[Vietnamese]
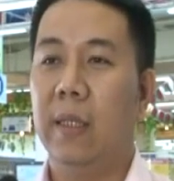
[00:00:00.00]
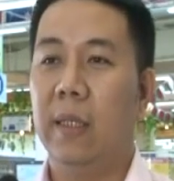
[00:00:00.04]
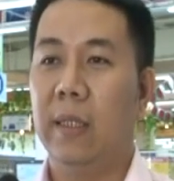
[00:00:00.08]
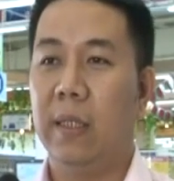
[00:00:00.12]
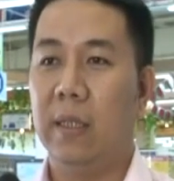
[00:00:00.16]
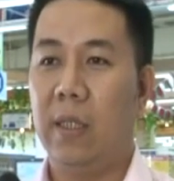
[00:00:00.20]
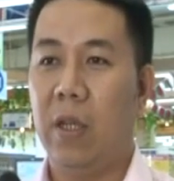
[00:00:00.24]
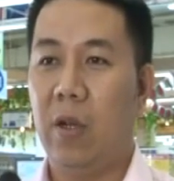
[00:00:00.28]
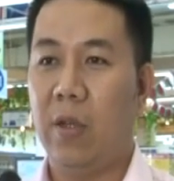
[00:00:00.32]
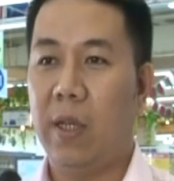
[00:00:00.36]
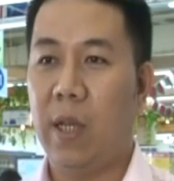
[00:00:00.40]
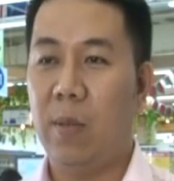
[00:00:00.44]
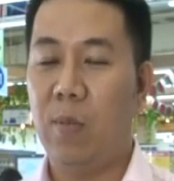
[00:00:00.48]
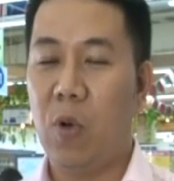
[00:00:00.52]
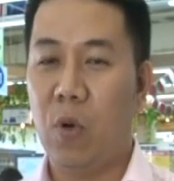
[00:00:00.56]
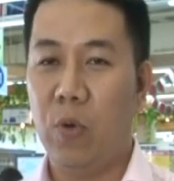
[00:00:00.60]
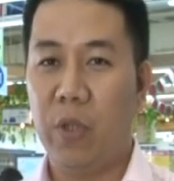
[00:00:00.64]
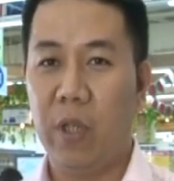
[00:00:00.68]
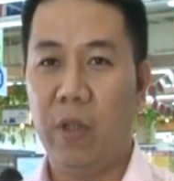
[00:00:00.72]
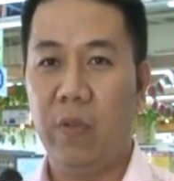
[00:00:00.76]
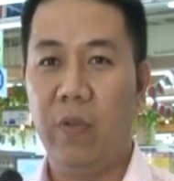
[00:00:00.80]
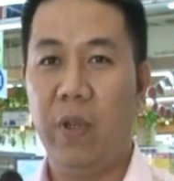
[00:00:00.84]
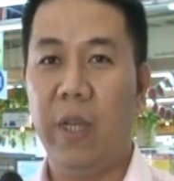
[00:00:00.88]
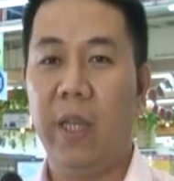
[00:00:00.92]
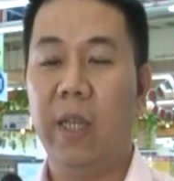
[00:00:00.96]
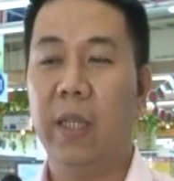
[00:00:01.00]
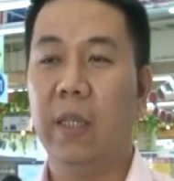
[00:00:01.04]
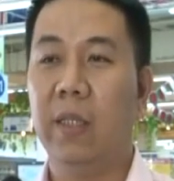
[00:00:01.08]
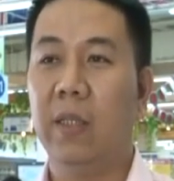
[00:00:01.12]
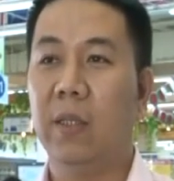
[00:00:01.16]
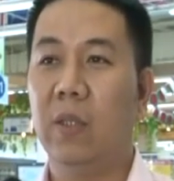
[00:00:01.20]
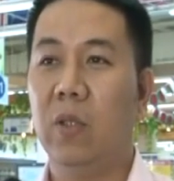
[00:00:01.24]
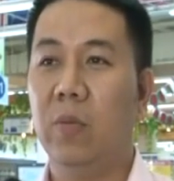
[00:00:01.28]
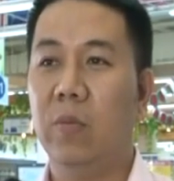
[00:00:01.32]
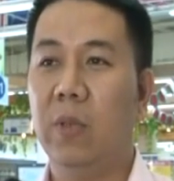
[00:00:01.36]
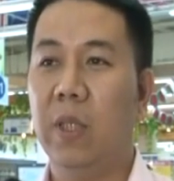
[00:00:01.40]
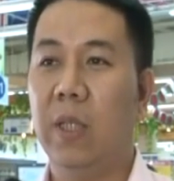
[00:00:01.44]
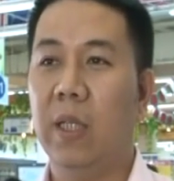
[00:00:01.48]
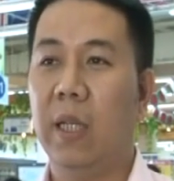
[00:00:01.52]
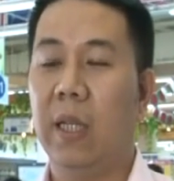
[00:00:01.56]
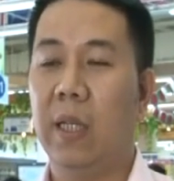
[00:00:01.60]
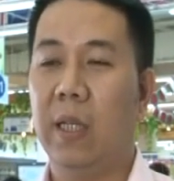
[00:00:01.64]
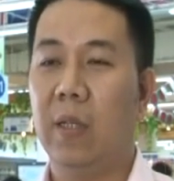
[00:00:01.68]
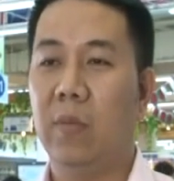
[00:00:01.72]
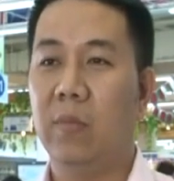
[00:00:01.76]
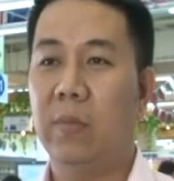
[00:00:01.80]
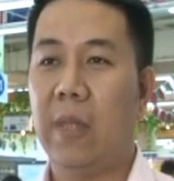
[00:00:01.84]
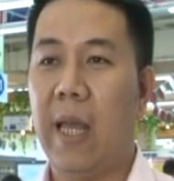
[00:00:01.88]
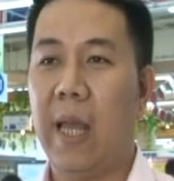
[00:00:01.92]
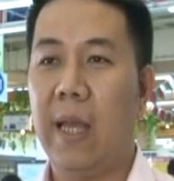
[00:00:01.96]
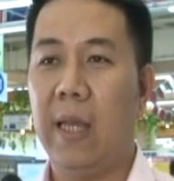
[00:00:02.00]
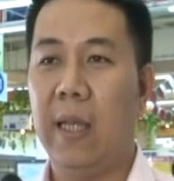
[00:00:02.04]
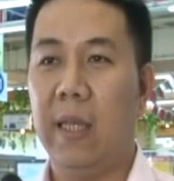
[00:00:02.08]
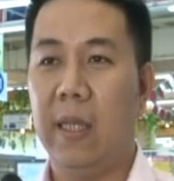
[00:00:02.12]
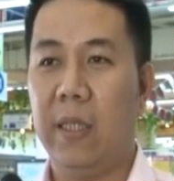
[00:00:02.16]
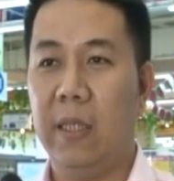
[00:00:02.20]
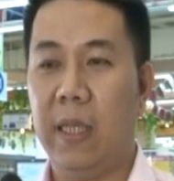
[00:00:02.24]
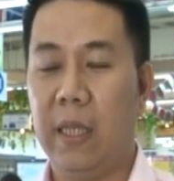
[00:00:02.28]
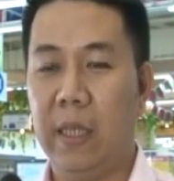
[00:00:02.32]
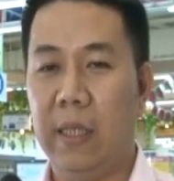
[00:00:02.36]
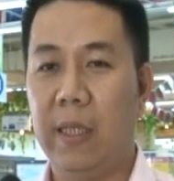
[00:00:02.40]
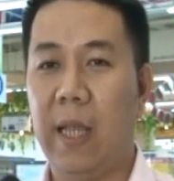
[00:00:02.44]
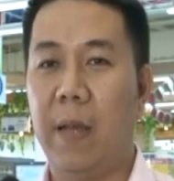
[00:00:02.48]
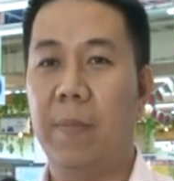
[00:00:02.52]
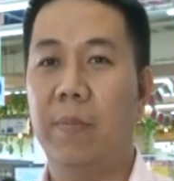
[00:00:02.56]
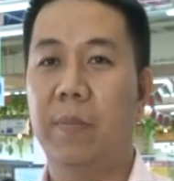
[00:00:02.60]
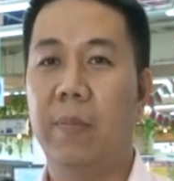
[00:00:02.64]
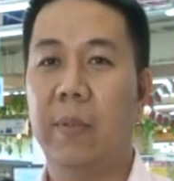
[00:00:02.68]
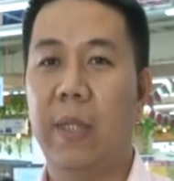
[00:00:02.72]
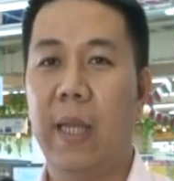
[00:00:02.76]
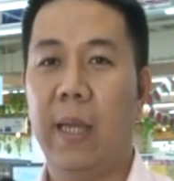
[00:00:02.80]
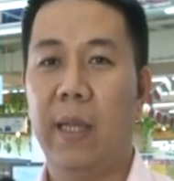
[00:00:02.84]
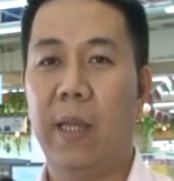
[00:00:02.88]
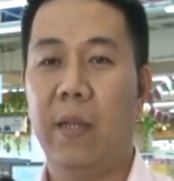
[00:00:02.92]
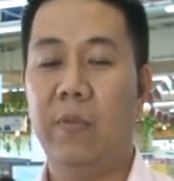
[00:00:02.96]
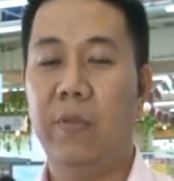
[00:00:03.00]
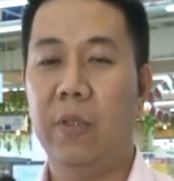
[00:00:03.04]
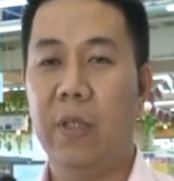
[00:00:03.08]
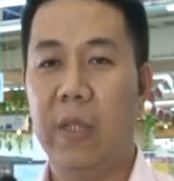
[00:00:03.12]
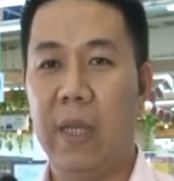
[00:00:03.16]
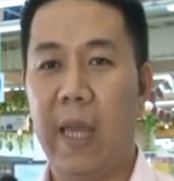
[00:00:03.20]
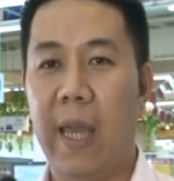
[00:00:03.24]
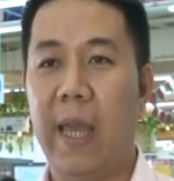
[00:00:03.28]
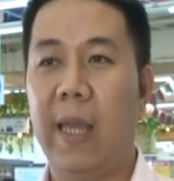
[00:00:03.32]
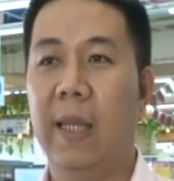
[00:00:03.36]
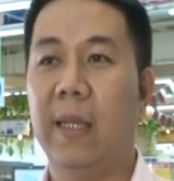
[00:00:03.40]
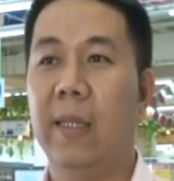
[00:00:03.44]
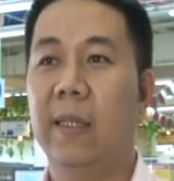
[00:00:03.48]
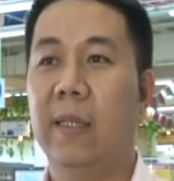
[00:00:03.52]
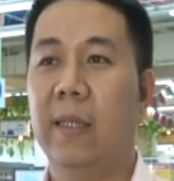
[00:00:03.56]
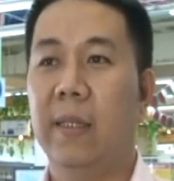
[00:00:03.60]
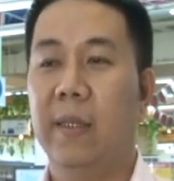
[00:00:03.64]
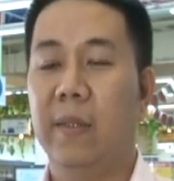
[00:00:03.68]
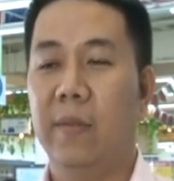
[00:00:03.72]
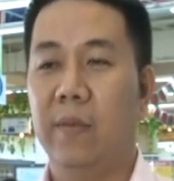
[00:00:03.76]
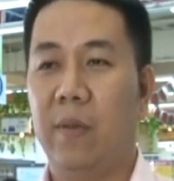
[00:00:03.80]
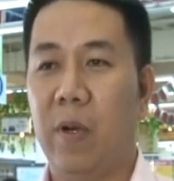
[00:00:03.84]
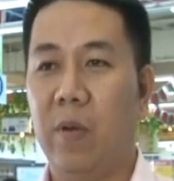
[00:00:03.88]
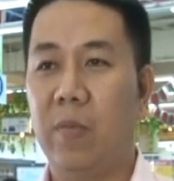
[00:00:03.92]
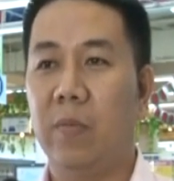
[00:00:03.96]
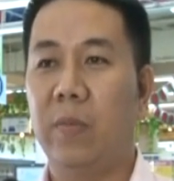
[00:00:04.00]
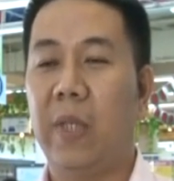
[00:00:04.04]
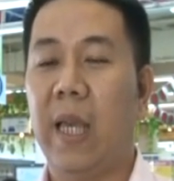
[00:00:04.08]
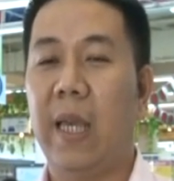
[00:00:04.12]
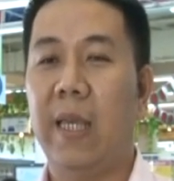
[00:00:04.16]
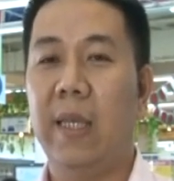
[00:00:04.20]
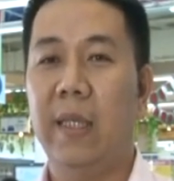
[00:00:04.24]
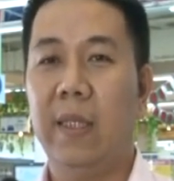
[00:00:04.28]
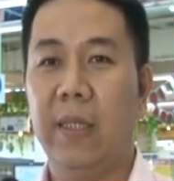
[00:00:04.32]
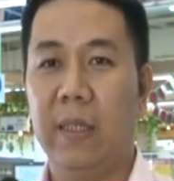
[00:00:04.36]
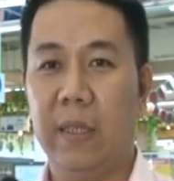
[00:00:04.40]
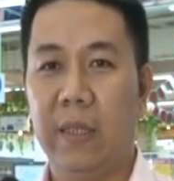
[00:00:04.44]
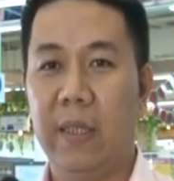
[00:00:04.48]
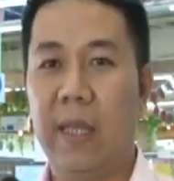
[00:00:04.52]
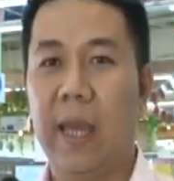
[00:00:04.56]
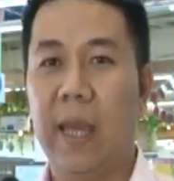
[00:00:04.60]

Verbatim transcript: à, cho cán bộ nhân viên cũng như là công tác à, diễn tập các cái phương án phòng cháy chữa